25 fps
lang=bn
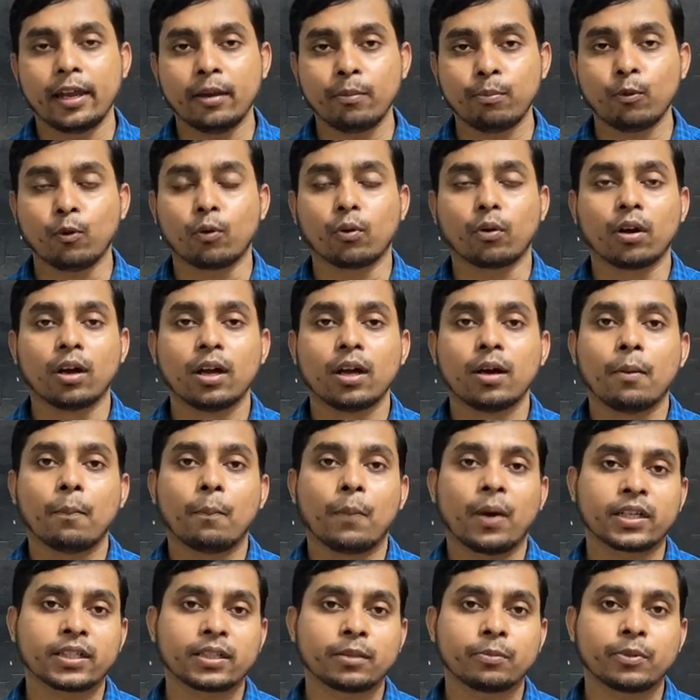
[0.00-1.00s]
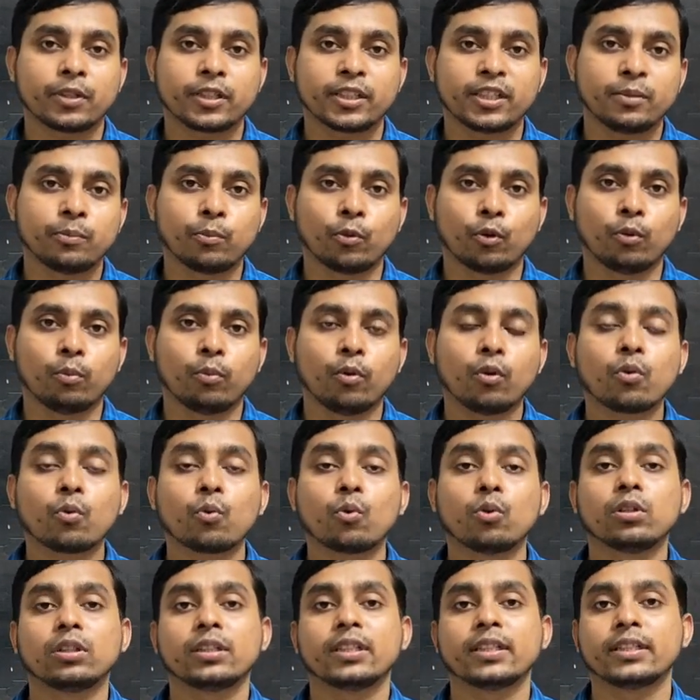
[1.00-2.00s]
এবং পাশাপাশি বলবো
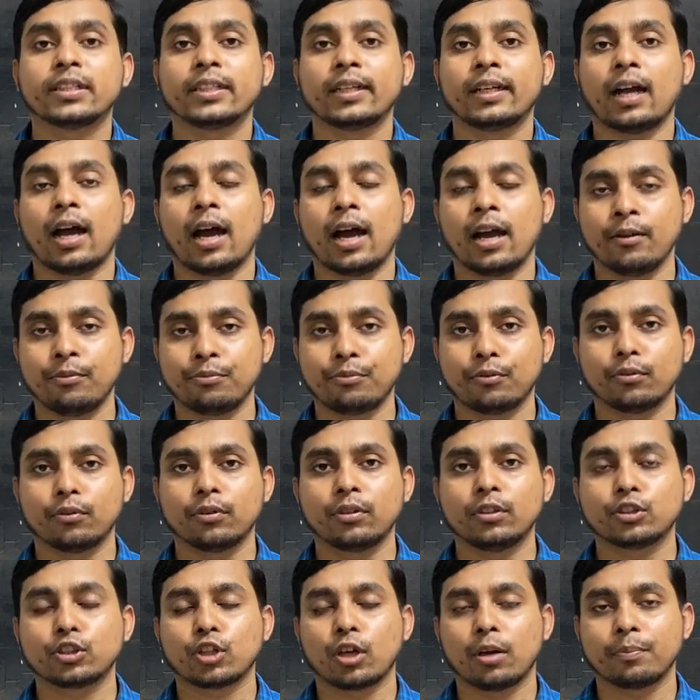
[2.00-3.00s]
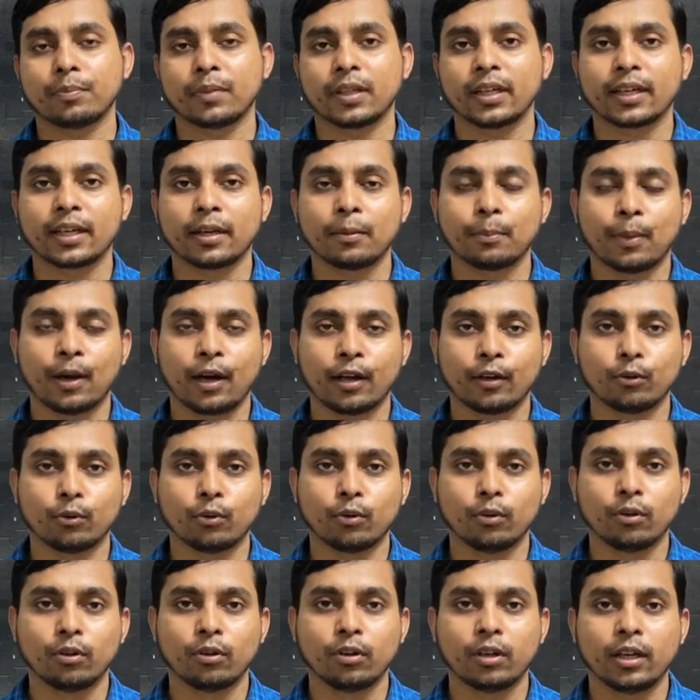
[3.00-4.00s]
কোন দেশের আইফোন সবথেকে
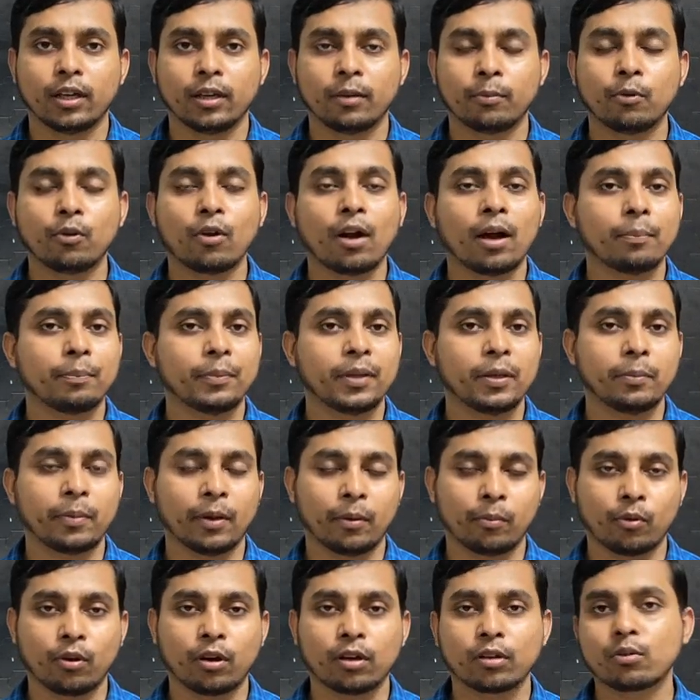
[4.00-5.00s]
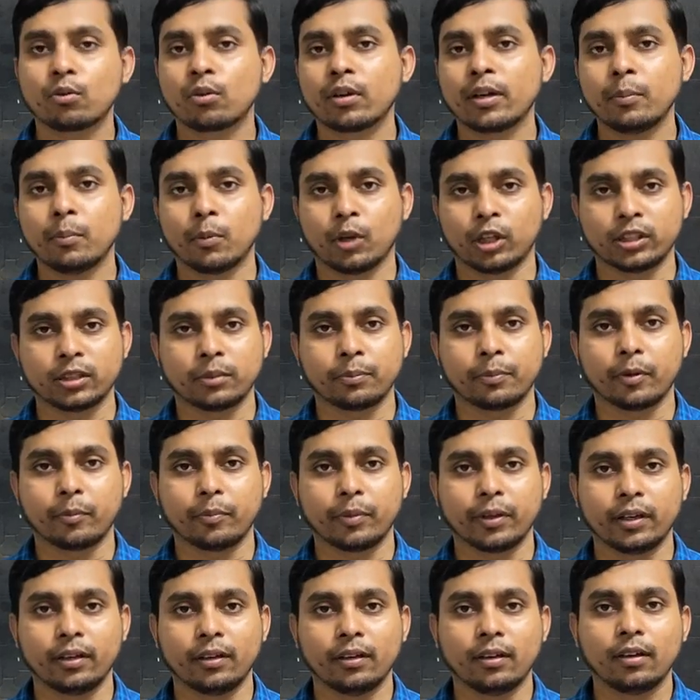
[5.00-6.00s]
ভালো এবং আপনি ব্যবহার করে মজা
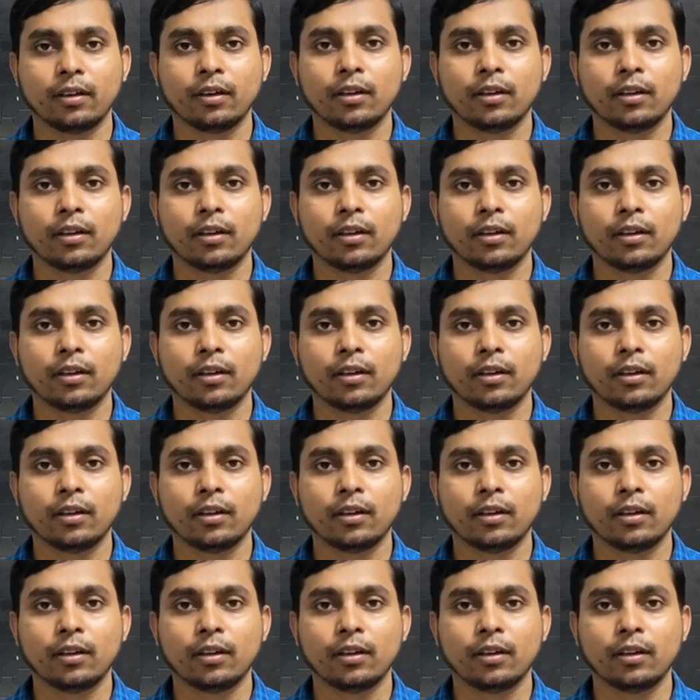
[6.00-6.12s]
পাবেন